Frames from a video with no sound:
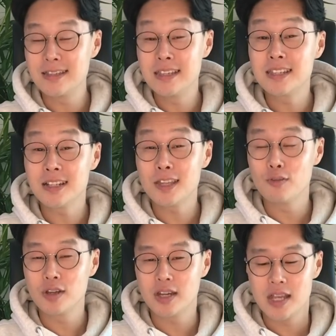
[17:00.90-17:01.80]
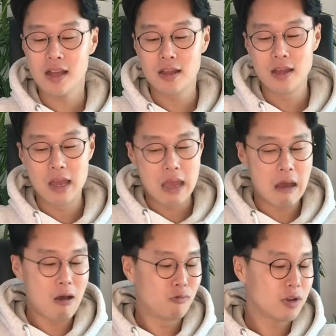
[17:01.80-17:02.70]
있는, 있을 때 우리 그냥
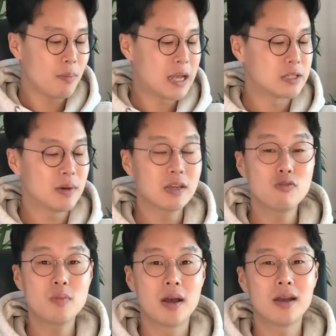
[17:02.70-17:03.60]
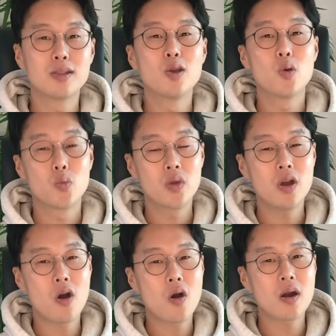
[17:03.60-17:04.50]
아 우리가 마지막이구만. We
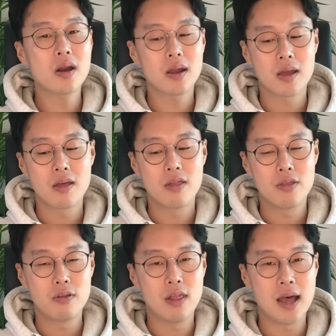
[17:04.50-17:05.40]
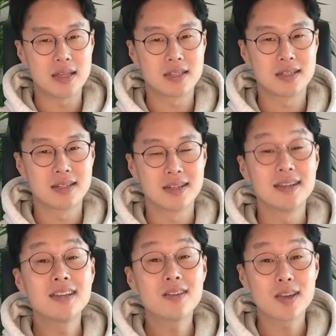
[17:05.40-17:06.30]
are the last
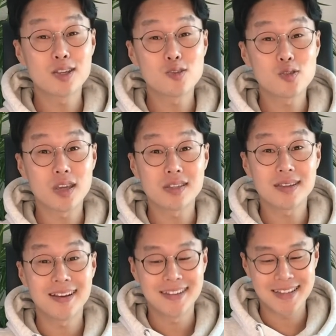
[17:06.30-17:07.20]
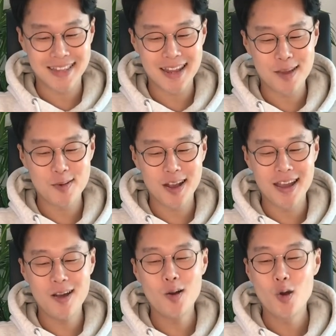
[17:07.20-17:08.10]
이렇게 하실 수 있겠어요. 자 따라해
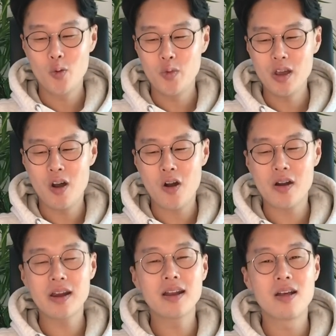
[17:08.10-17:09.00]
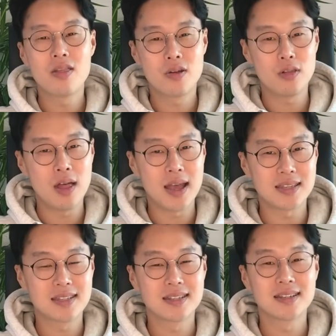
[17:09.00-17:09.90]
볼까요? We are the
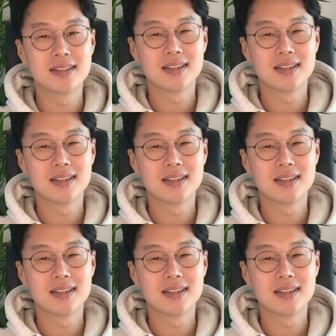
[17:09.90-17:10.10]
last.